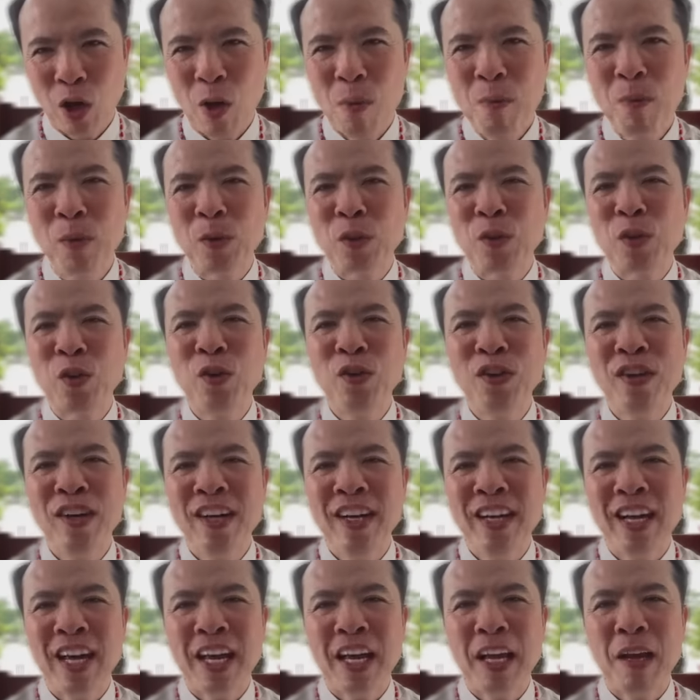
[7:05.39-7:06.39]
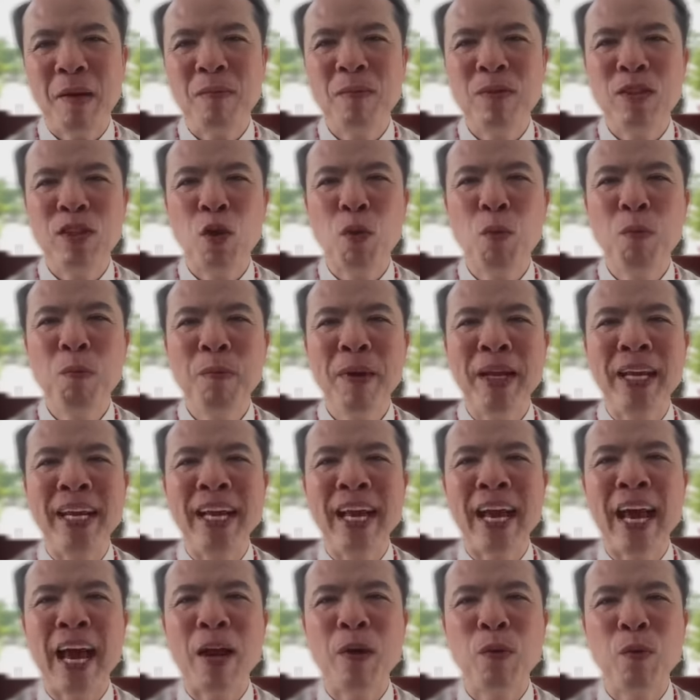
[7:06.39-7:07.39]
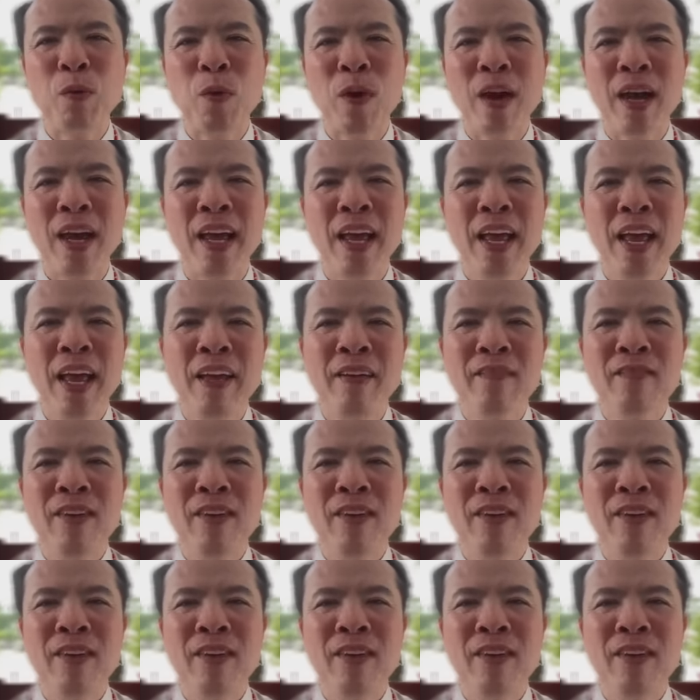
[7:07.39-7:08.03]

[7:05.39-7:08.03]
có một số nơi anh em sống bình an quá